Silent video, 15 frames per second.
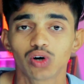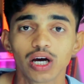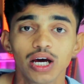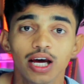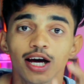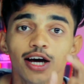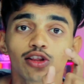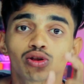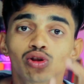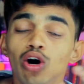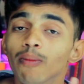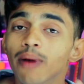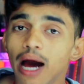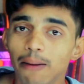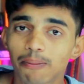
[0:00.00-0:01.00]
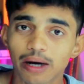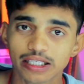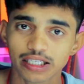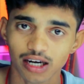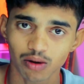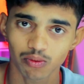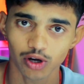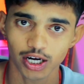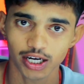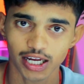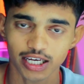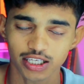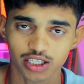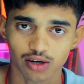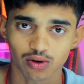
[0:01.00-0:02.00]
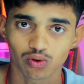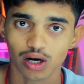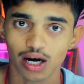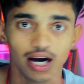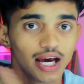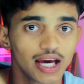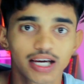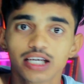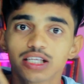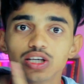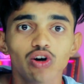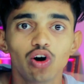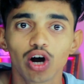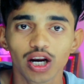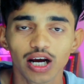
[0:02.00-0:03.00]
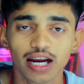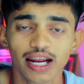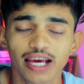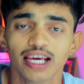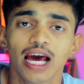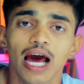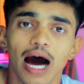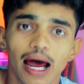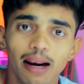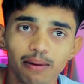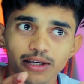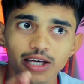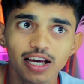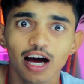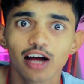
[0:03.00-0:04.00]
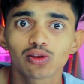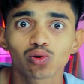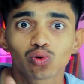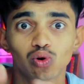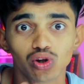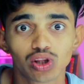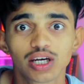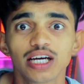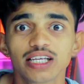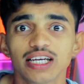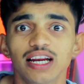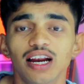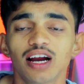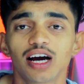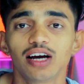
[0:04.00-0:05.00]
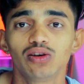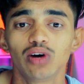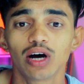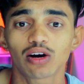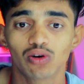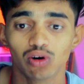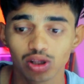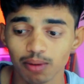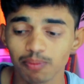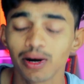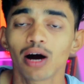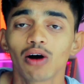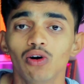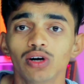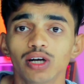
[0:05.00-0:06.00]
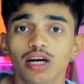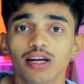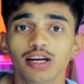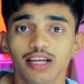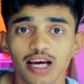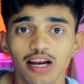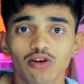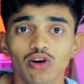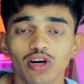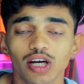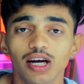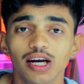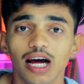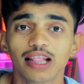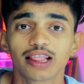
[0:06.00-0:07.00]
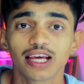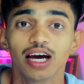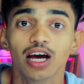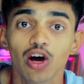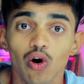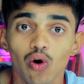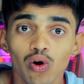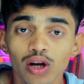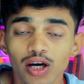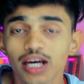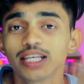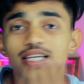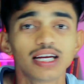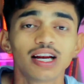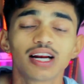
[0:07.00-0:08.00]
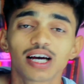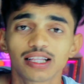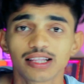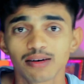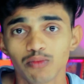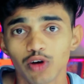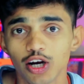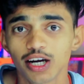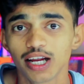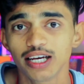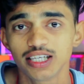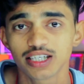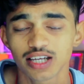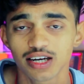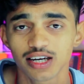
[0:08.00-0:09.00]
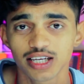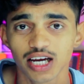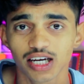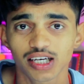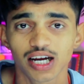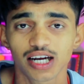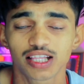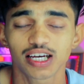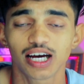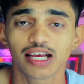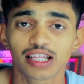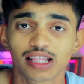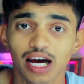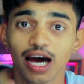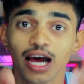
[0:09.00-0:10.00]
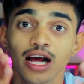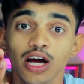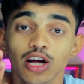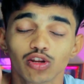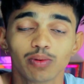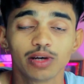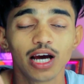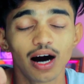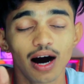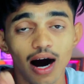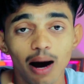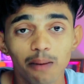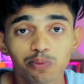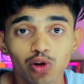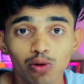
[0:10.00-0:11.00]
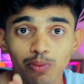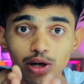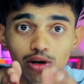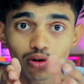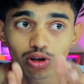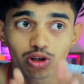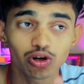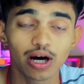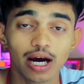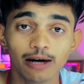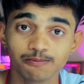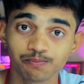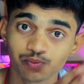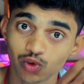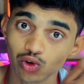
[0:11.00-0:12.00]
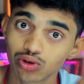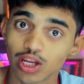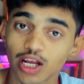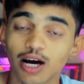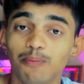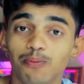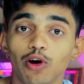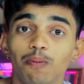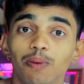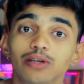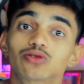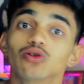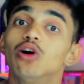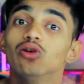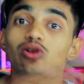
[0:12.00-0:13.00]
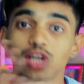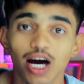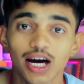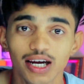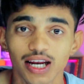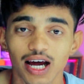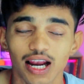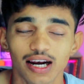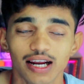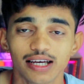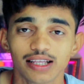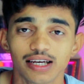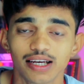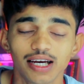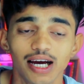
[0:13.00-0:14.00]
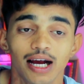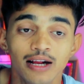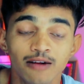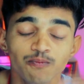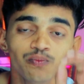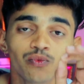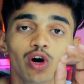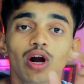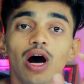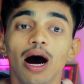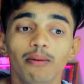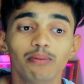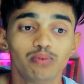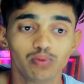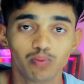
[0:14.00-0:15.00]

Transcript: दोगे तो मैं आपका चैनल मोनेटाइज करूंगा किसी और का नहीं अरे भैया यहां तो खुद के चैनल का जो है खुद अपना कंटेंट रियल कंटेंट डालते हैं उनके चैनल का तक मोनेटाइजेशन रिजेक्ट कर दिया जाता है तो भैया आप तो बिल्कुल जो है दूसरे का प्रॉपर सॉन्ग उठा के डाल रहे थे ठीक है और आप